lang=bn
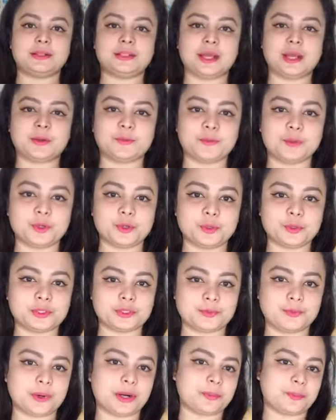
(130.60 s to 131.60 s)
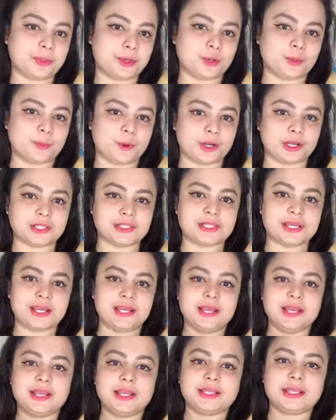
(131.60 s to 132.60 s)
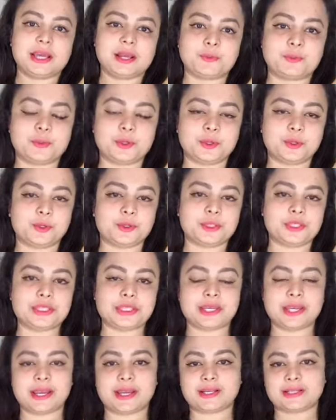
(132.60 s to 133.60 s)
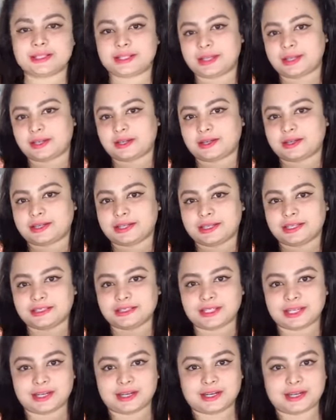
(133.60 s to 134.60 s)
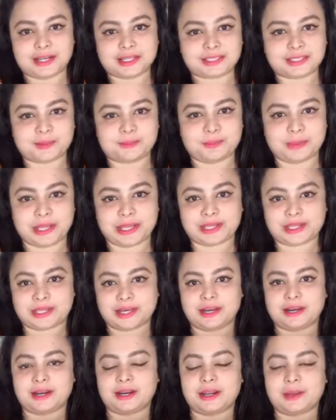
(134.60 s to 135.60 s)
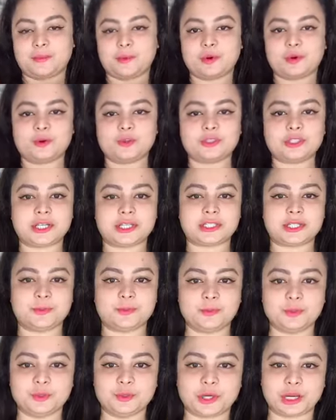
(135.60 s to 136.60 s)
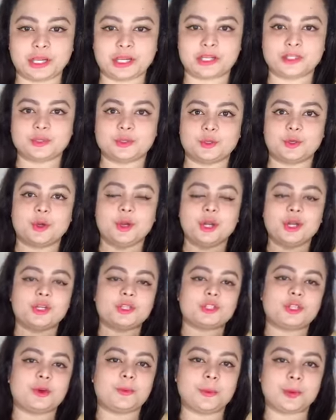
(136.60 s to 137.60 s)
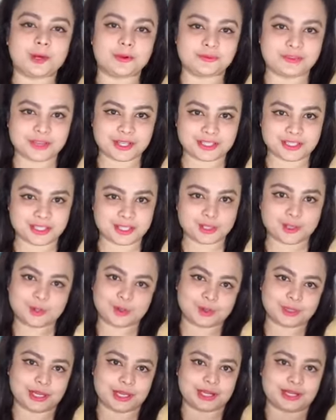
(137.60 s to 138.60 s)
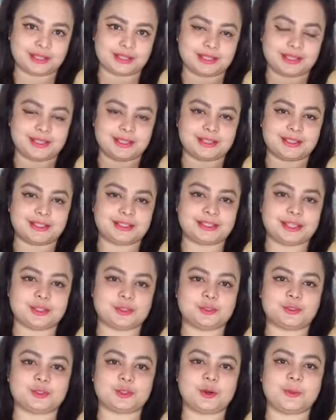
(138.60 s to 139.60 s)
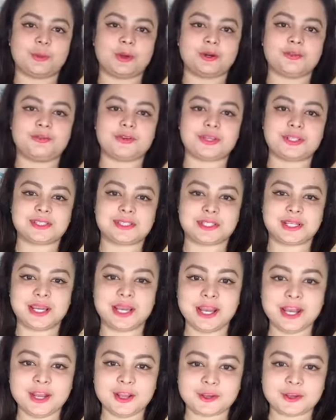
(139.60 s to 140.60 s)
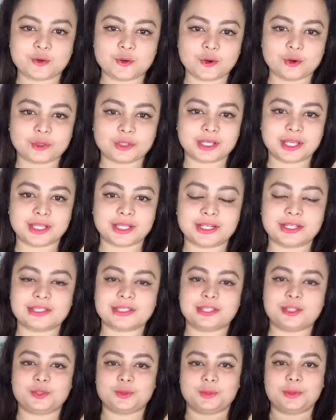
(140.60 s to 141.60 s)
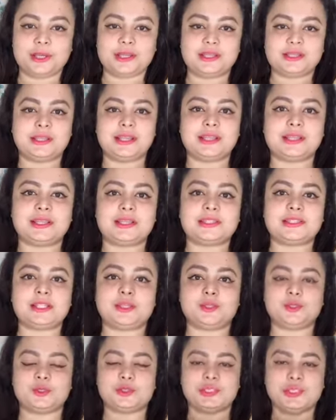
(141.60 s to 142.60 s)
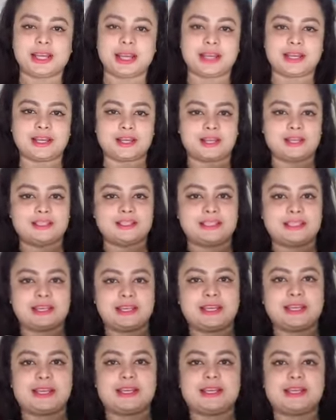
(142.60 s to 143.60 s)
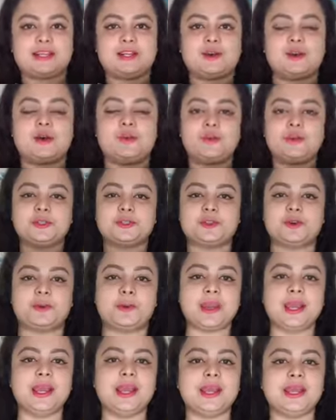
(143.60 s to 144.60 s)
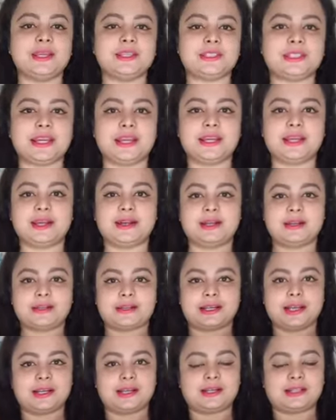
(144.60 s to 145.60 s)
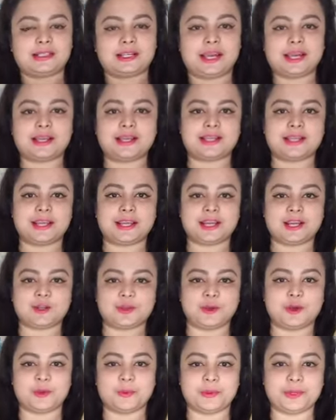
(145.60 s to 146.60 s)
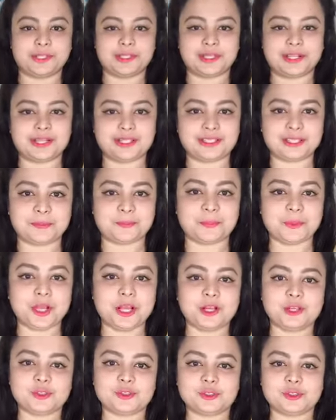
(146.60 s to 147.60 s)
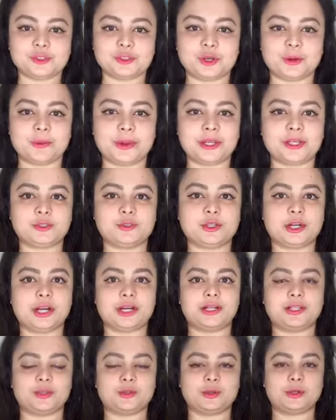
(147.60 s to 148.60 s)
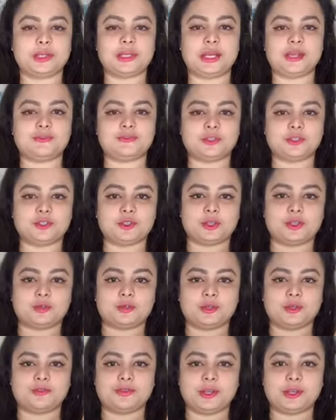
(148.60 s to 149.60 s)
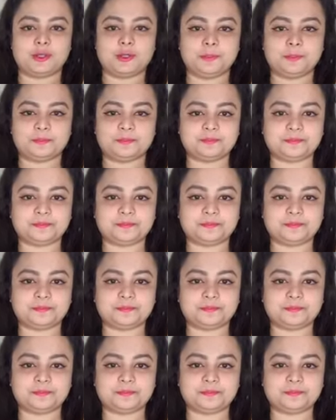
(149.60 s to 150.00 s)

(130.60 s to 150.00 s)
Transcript: তারপরে হচ্ছে পার্পেলও বলা যায় তারপরে হচ্ছে একটা গ্রিন কালার একটা ব্ল্যাক কালার এবং হচ্ছে একটা ব্লু কালার সো সবার ফার্স্টে কোন কালারটা দেখতে চাচ্ছ সবার ফার্স্টে কোন কালারটা তোমরা দেখতে চাচ্ছ যে আগে যেই কালারটা কমেন্ট করবে সেই কালারটা আগে দেখানো হবে ঠিক আছে সো সবাই একটু আর্লি করে লাইভটা জয়েন করে ফেলো